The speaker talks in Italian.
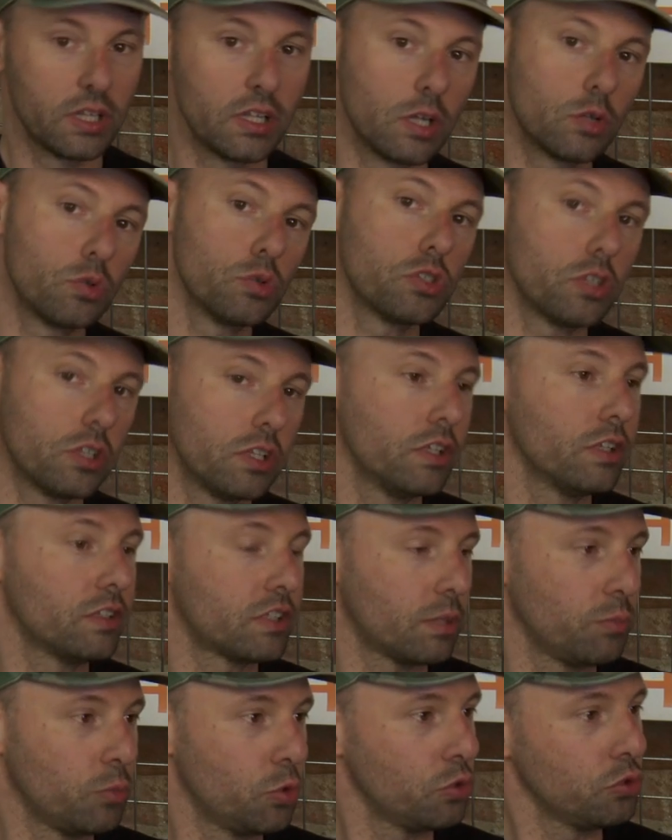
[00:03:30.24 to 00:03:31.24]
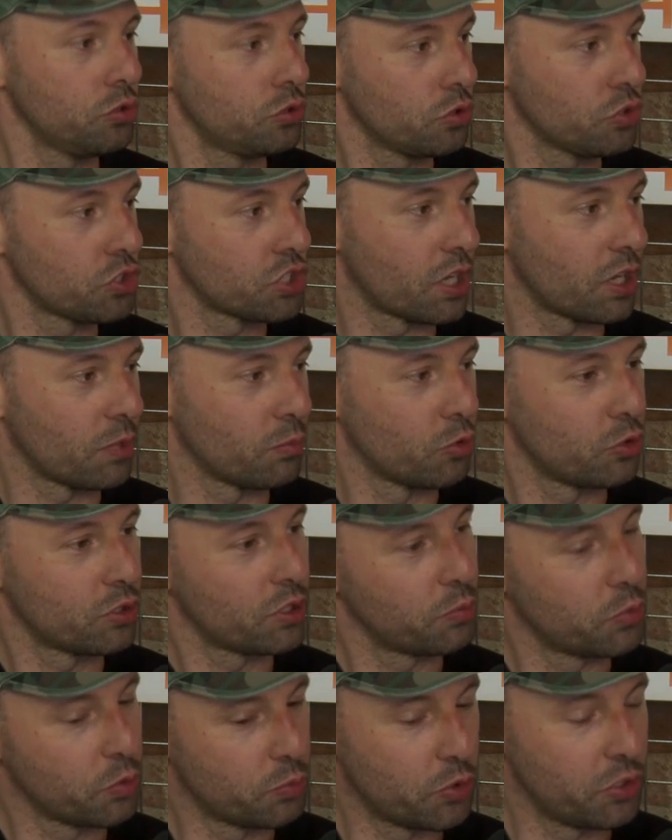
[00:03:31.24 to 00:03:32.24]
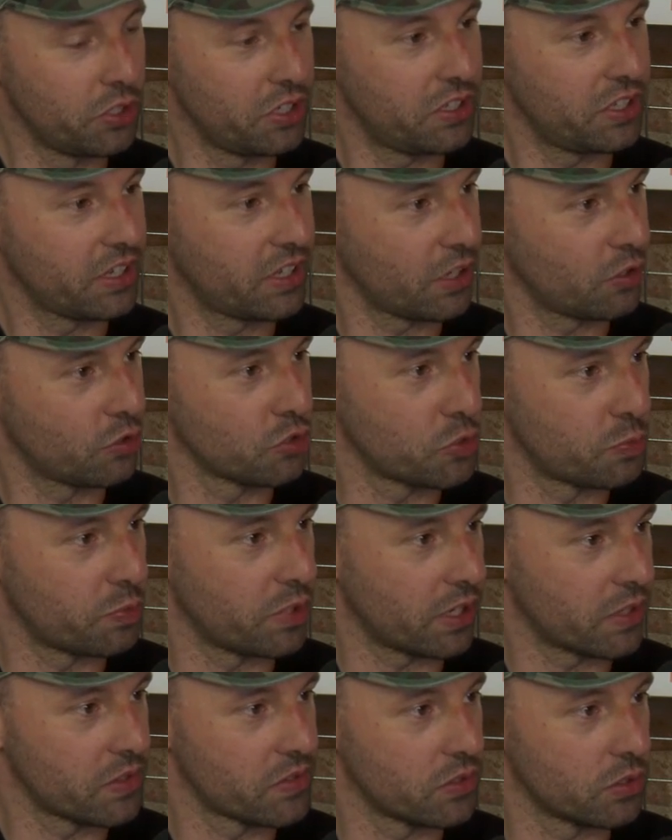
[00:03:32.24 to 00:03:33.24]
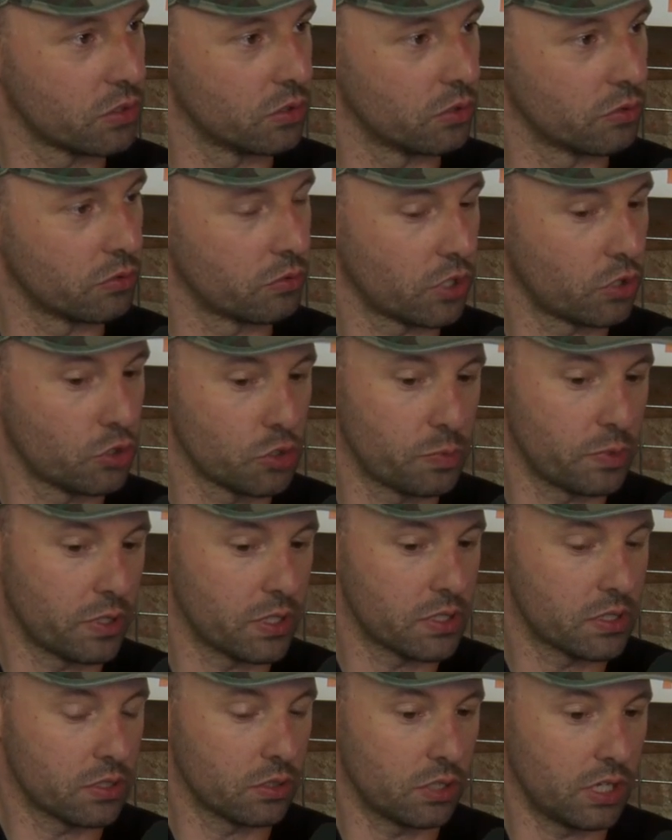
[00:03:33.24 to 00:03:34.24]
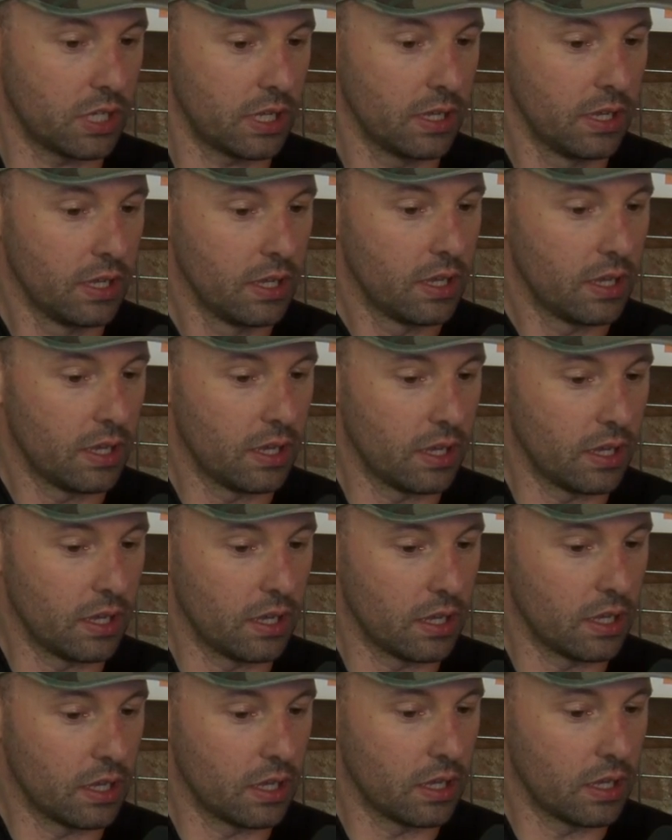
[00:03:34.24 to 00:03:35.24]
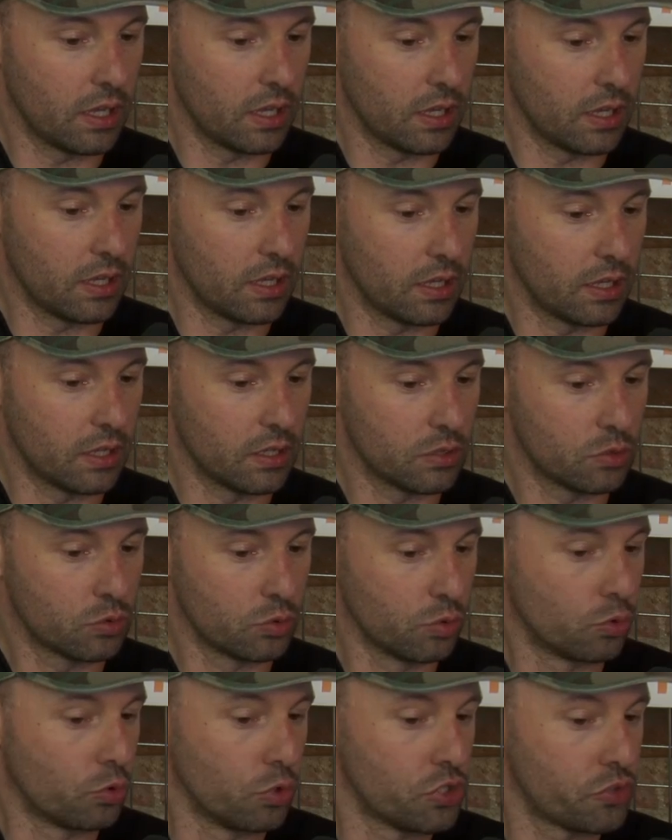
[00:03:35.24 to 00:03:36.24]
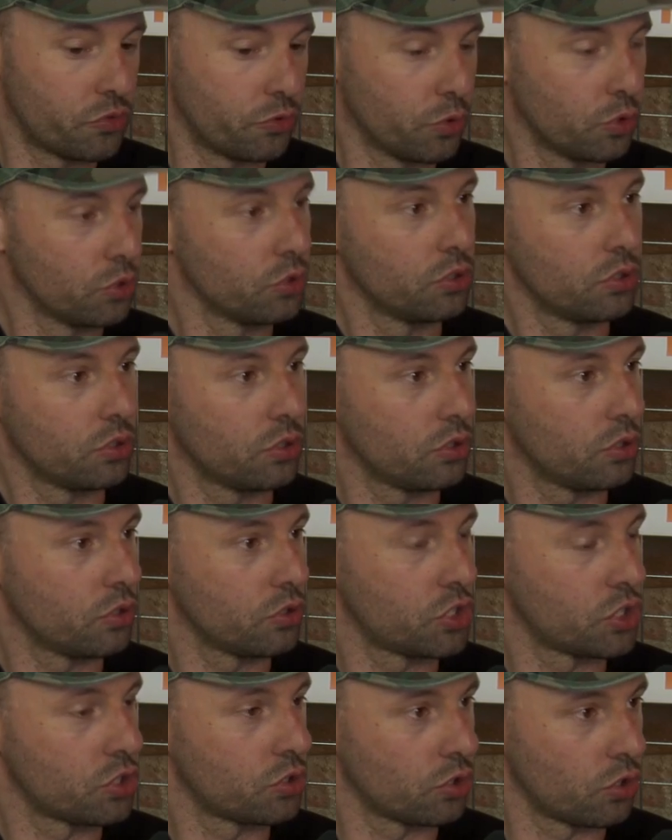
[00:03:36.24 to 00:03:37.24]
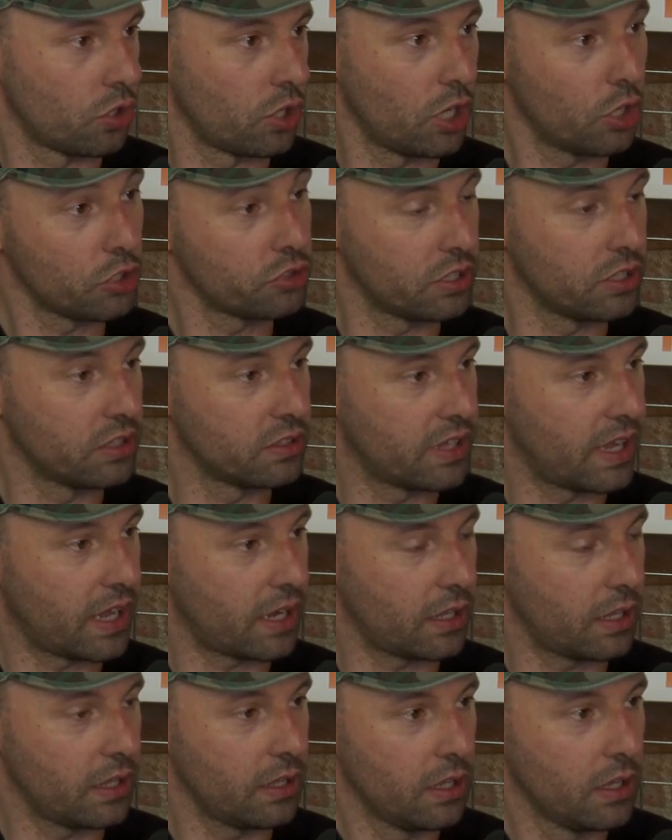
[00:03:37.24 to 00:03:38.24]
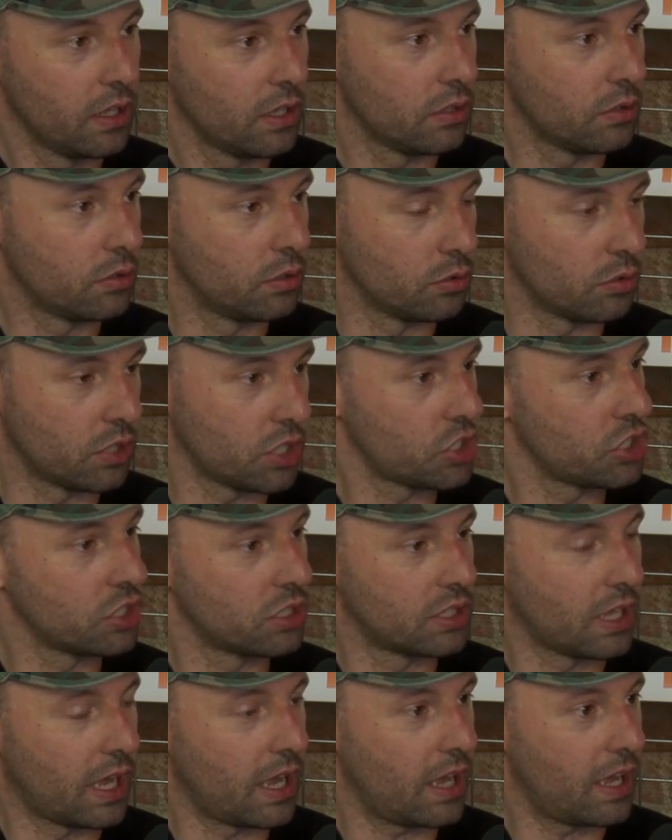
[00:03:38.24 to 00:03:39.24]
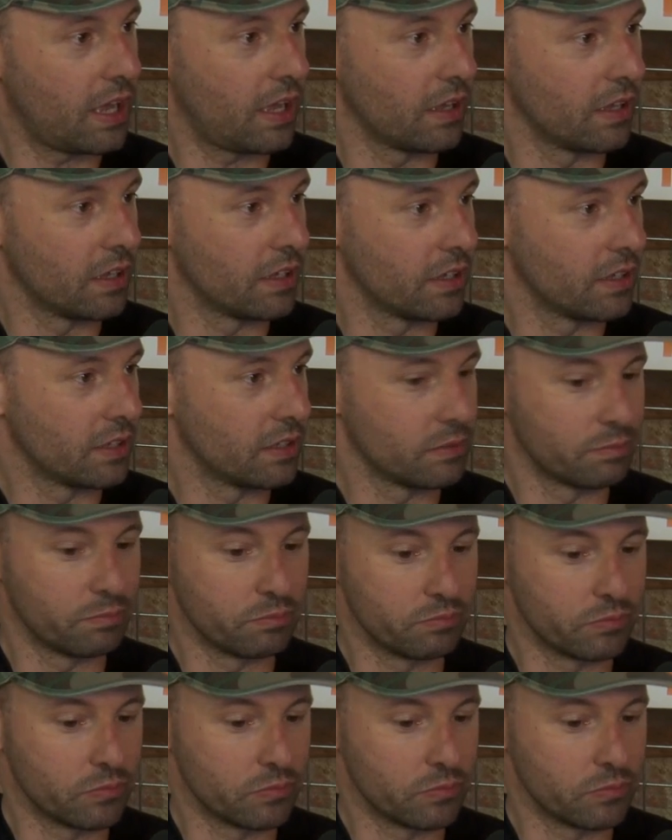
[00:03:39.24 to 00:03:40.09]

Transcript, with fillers: Nel Custode del Tramonto c'è molta più politica e cospirazione, una cospirazione eh, sul cui sfondo ci sono le lotte interne di una città, eh,